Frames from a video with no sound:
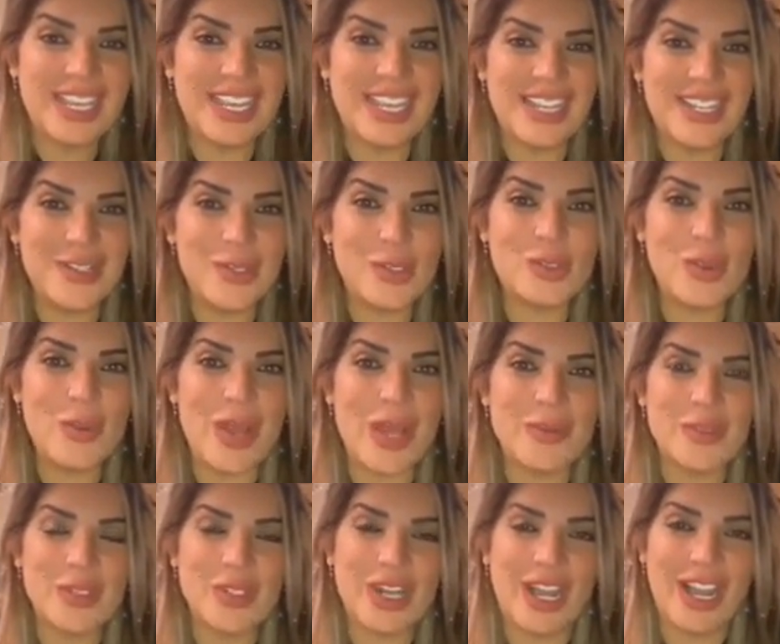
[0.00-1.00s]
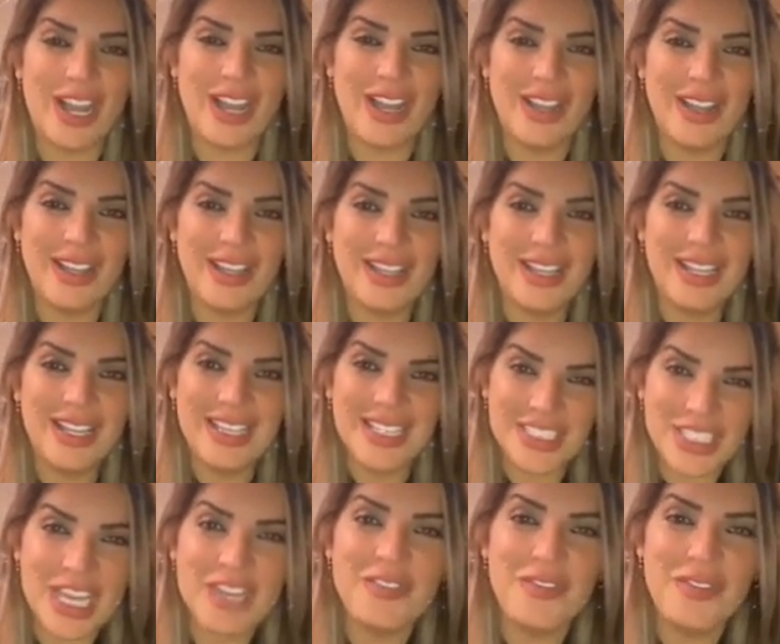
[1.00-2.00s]
آه، نكتبها بسرعه
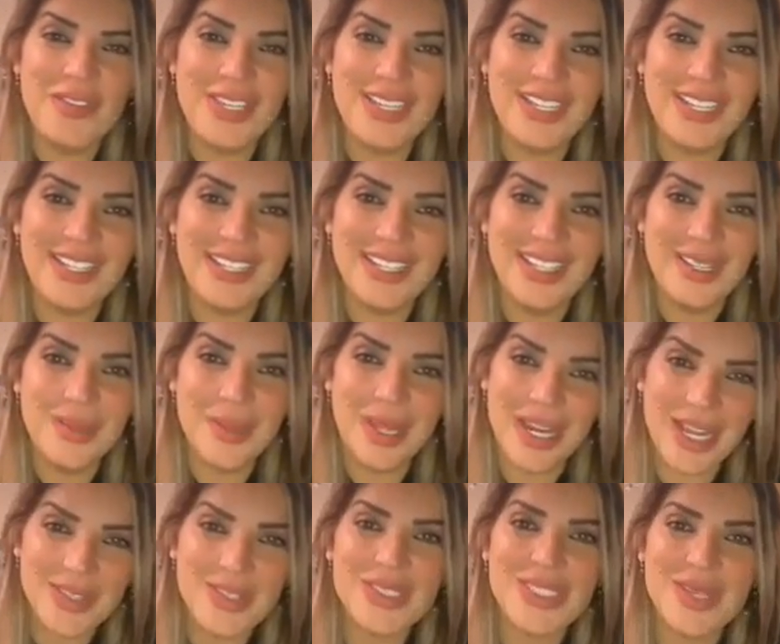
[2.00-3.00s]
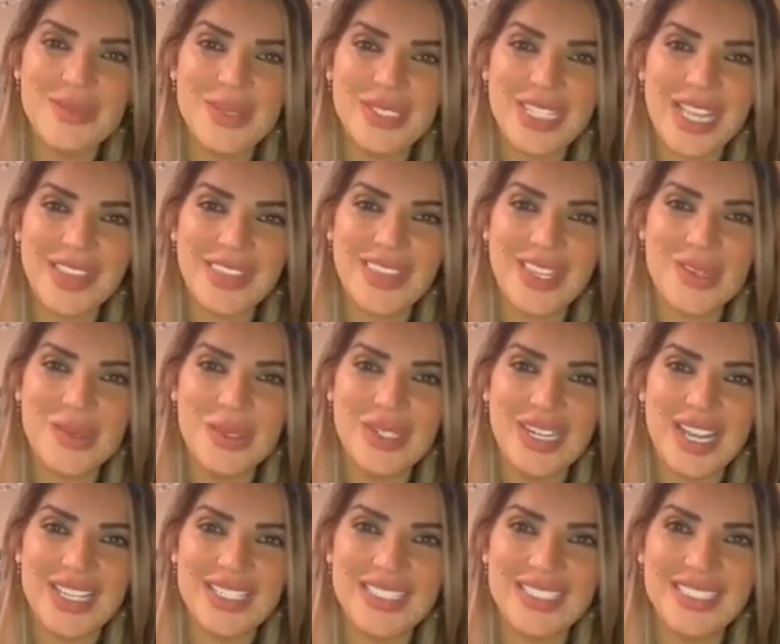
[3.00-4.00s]
شايفين معناته اذا
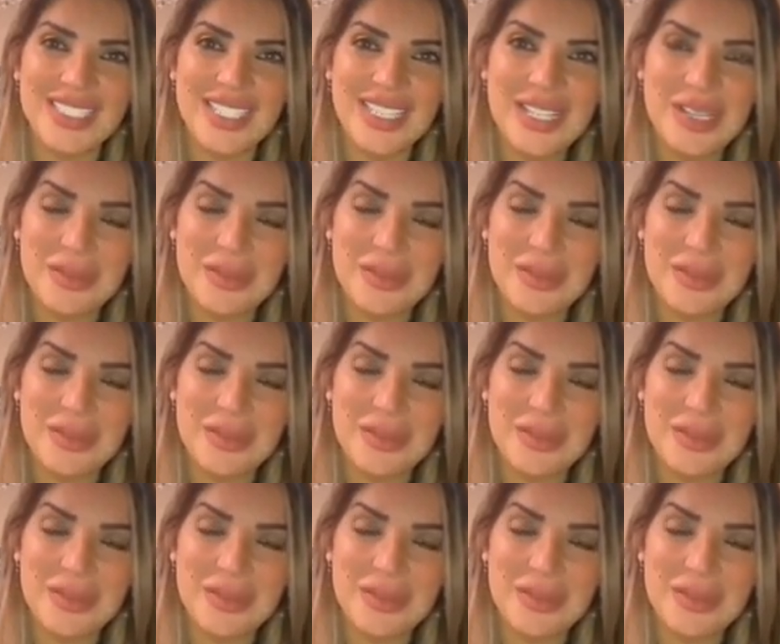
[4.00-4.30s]
بتاثروا الناس